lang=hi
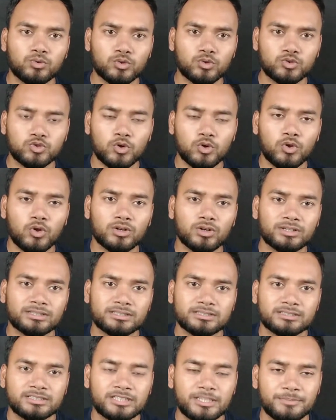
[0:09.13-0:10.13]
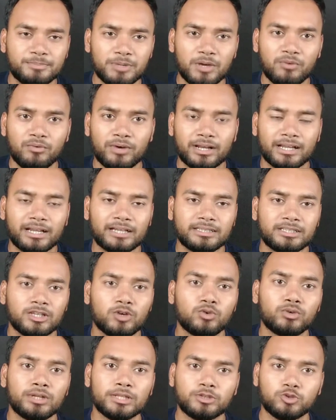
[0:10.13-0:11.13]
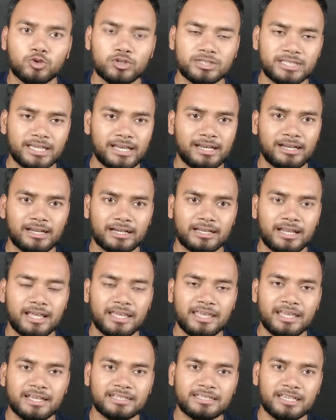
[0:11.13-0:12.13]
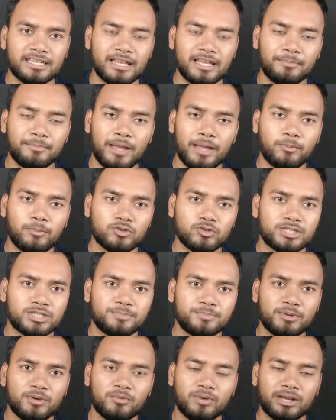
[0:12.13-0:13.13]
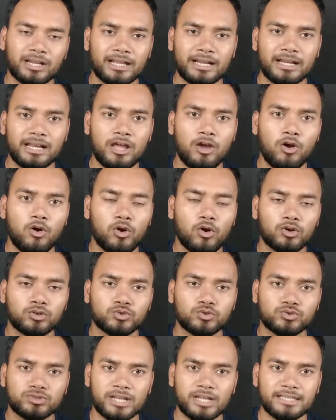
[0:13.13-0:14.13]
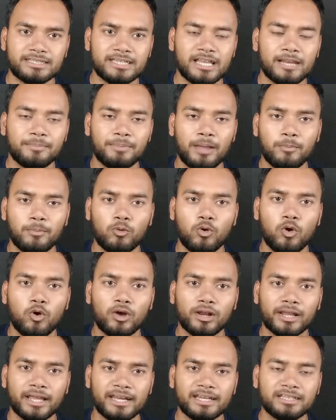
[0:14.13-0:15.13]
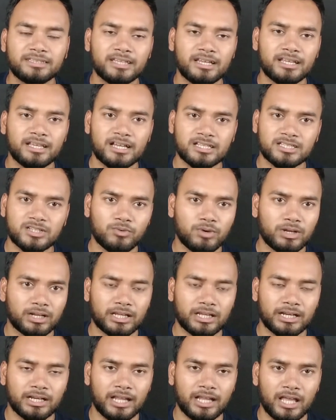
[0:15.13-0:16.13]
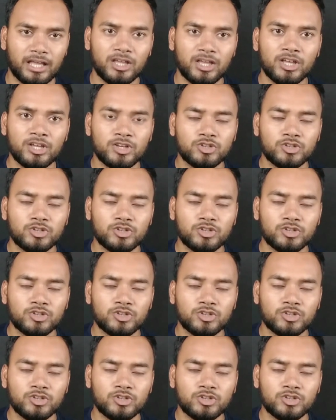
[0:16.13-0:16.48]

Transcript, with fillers: तो जो लोग सी पी वर्क करते हैं उन्हें दो चैनल रखना है एक चैनल पे आपको सी पी वर्क करना है और दूसरा चैनल पे आपको ऑर्गेनिक तरीका से वर्क करना है